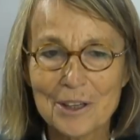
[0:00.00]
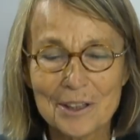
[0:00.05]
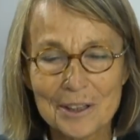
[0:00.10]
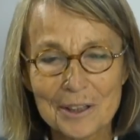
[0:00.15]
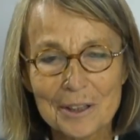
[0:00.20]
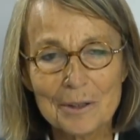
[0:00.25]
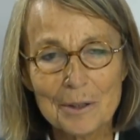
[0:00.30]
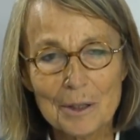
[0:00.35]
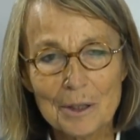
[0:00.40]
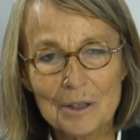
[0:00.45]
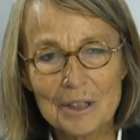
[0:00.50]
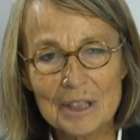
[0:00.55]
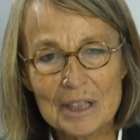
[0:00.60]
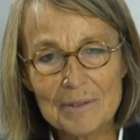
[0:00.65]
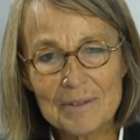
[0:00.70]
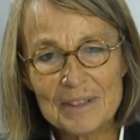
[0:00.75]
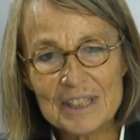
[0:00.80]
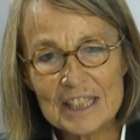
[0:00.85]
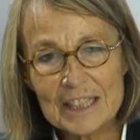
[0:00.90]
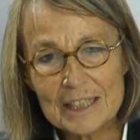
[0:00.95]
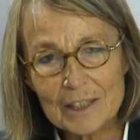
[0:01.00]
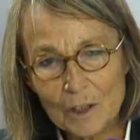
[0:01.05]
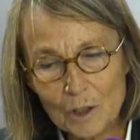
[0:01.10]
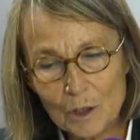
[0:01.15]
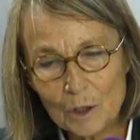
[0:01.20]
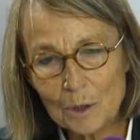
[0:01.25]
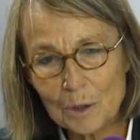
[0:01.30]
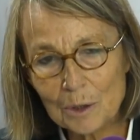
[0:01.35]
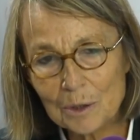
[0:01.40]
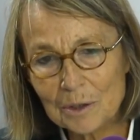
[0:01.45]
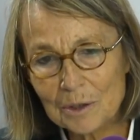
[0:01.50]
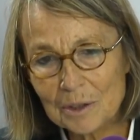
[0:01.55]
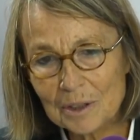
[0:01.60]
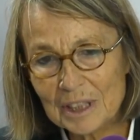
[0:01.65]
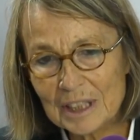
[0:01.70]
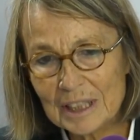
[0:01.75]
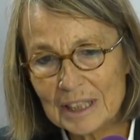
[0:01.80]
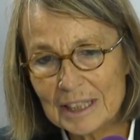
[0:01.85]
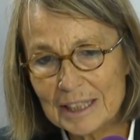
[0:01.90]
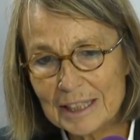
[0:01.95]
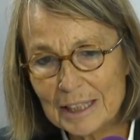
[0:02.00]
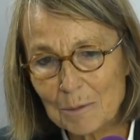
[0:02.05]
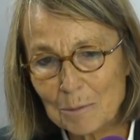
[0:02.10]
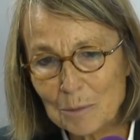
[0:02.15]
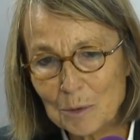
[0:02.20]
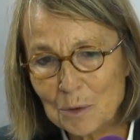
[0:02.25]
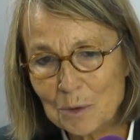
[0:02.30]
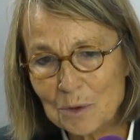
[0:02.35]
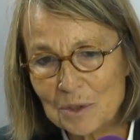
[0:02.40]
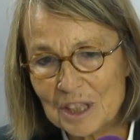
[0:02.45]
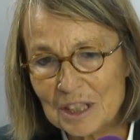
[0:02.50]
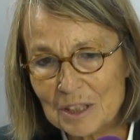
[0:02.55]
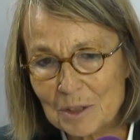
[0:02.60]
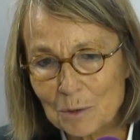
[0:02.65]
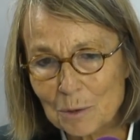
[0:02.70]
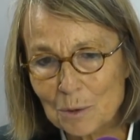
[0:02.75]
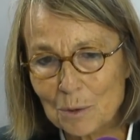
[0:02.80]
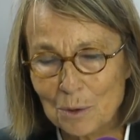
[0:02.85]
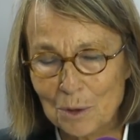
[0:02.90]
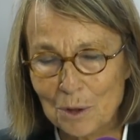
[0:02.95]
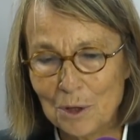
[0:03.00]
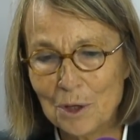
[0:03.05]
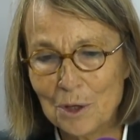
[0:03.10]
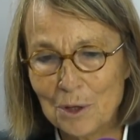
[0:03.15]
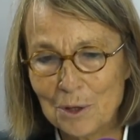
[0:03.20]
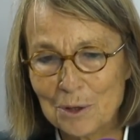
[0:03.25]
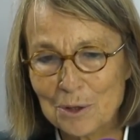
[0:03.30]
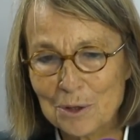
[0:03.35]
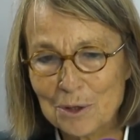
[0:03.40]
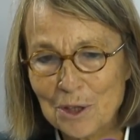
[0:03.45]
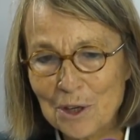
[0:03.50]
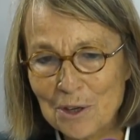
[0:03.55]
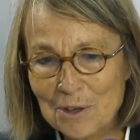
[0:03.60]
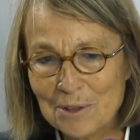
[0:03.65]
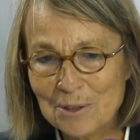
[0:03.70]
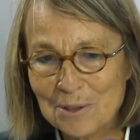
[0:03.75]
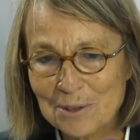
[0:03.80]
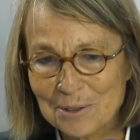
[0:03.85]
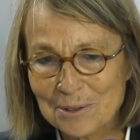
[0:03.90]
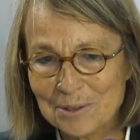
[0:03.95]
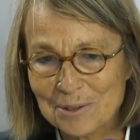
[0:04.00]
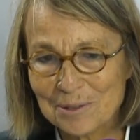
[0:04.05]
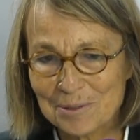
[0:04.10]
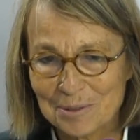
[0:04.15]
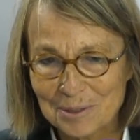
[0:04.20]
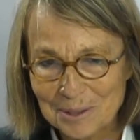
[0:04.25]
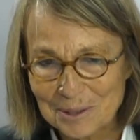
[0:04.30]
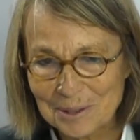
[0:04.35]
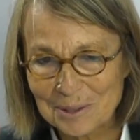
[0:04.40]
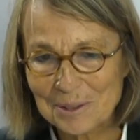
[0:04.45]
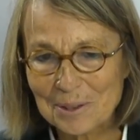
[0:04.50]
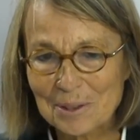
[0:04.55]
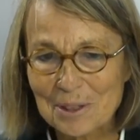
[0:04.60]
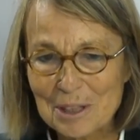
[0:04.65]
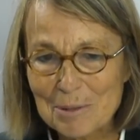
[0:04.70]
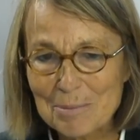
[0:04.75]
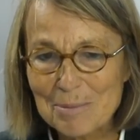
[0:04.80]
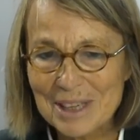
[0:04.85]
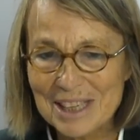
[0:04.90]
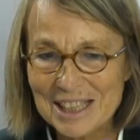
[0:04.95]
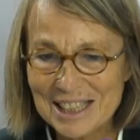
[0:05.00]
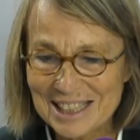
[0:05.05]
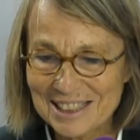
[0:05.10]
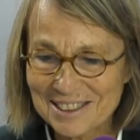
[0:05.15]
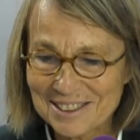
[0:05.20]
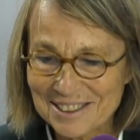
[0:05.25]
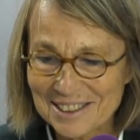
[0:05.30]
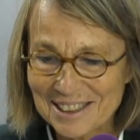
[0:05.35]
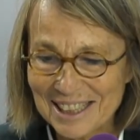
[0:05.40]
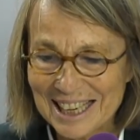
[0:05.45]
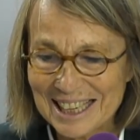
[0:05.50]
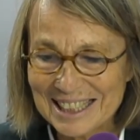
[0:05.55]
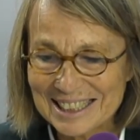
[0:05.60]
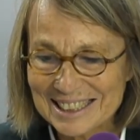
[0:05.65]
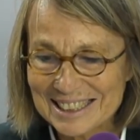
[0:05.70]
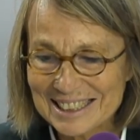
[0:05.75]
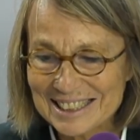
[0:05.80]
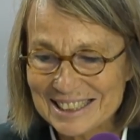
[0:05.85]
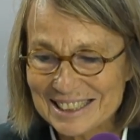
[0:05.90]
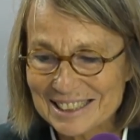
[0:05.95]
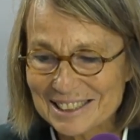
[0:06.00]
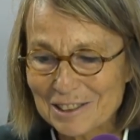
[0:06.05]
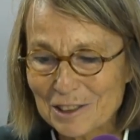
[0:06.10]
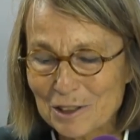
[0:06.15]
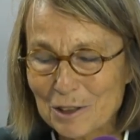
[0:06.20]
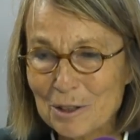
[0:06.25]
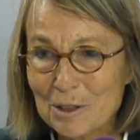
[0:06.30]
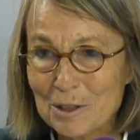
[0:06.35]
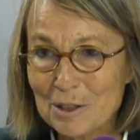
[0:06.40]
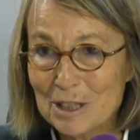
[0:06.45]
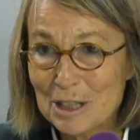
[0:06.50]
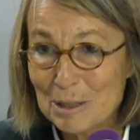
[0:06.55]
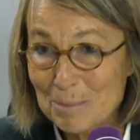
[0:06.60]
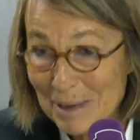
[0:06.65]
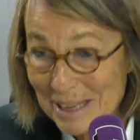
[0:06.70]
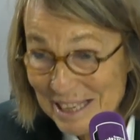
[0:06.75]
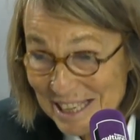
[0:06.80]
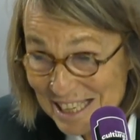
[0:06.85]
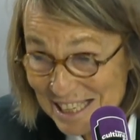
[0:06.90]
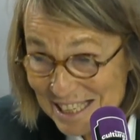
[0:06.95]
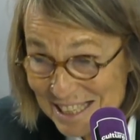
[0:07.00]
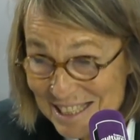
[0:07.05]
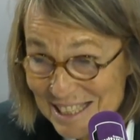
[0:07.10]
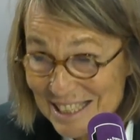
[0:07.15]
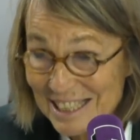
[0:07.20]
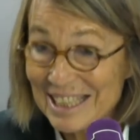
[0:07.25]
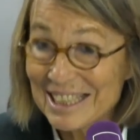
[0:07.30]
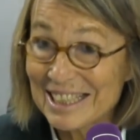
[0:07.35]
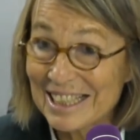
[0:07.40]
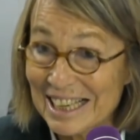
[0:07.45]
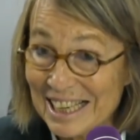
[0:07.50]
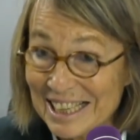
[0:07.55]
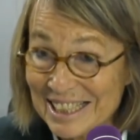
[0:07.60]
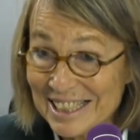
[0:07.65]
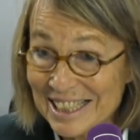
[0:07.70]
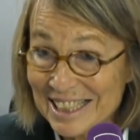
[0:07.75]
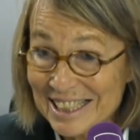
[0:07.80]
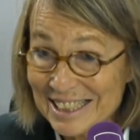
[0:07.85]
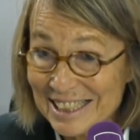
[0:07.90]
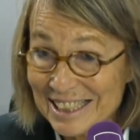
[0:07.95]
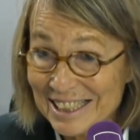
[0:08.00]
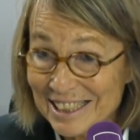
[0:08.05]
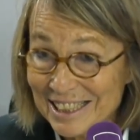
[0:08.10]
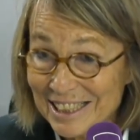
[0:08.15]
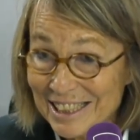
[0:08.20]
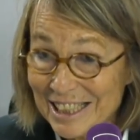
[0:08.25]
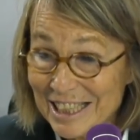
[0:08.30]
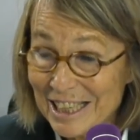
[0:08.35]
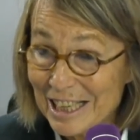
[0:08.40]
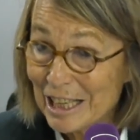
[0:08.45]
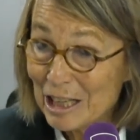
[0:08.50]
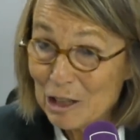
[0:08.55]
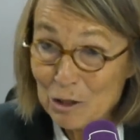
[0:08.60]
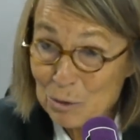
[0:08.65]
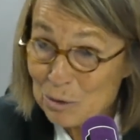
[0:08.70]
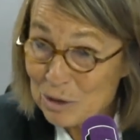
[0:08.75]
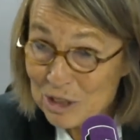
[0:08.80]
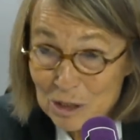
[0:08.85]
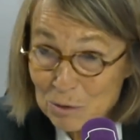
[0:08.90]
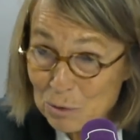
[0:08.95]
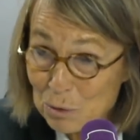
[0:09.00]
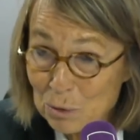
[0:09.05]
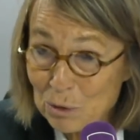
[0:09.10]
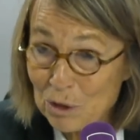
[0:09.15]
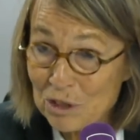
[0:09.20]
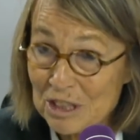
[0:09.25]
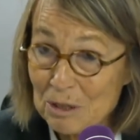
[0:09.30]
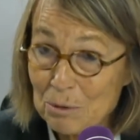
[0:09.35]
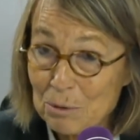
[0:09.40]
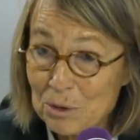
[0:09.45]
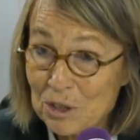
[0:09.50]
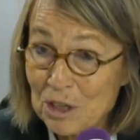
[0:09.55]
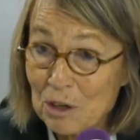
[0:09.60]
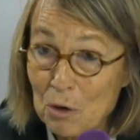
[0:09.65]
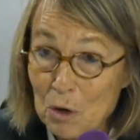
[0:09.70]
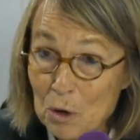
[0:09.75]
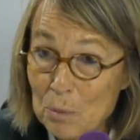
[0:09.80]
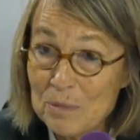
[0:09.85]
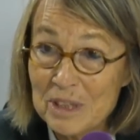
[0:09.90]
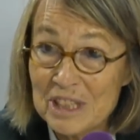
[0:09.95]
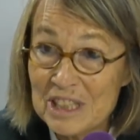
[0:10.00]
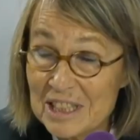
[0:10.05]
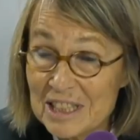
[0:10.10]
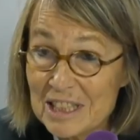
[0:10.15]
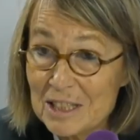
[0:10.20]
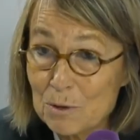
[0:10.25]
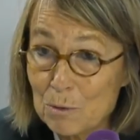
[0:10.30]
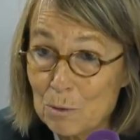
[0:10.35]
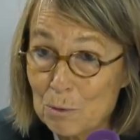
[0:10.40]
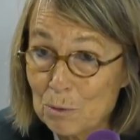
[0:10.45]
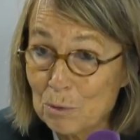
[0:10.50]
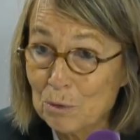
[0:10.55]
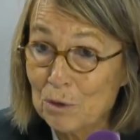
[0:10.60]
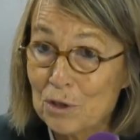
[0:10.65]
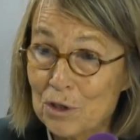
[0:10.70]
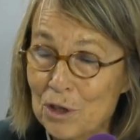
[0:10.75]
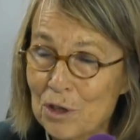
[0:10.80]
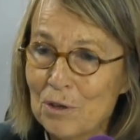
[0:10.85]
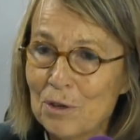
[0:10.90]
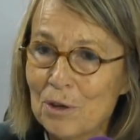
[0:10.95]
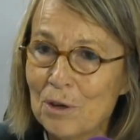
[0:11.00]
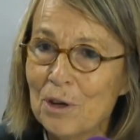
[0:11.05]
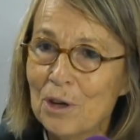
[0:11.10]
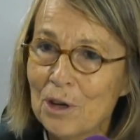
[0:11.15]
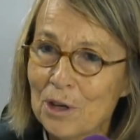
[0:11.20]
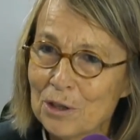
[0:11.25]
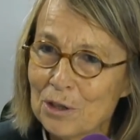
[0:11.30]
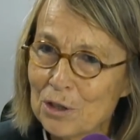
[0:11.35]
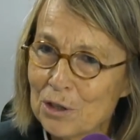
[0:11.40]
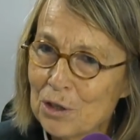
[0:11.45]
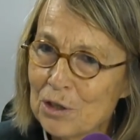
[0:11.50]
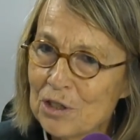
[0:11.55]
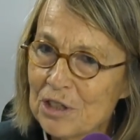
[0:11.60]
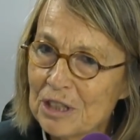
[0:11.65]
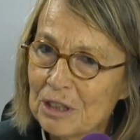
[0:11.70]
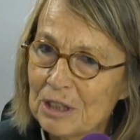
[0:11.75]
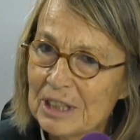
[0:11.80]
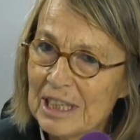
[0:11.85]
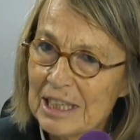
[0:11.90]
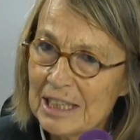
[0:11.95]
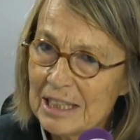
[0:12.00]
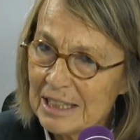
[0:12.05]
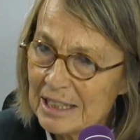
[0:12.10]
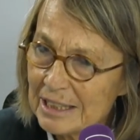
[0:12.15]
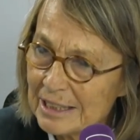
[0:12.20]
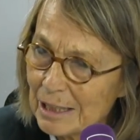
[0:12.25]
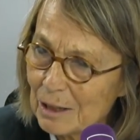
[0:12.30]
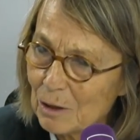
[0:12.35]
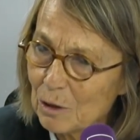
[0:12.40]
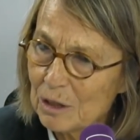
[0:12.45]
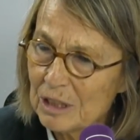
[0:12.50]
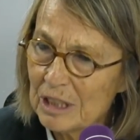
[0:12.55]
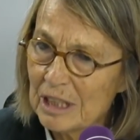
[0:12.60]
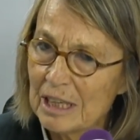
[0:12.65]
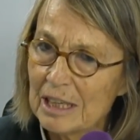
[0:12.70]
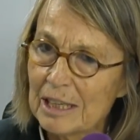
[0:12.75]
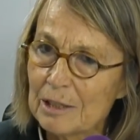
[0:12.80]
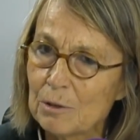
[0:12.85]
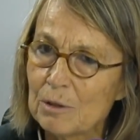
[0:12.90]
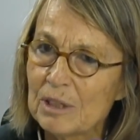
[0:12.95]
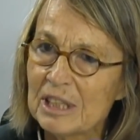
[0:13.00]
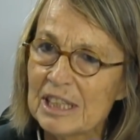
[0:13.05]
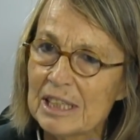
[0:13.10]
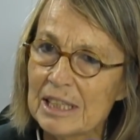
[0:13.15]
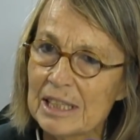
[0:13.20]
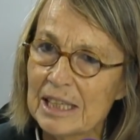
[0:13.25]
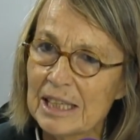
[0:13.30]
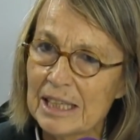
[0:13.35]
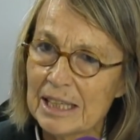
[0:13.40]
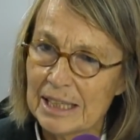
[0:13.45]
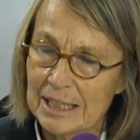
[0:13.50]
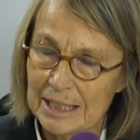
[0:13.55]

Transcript: euh, les visiteurs des, des, tableaux de cette jeune entre guillemets, euh, artiste euh, libanaise, était l'adnan. Et aussi, toujours dans le salon Jérôme, des, sculptures d'un jeune, d'un jeune Syrien qui est accueilli à l'atelier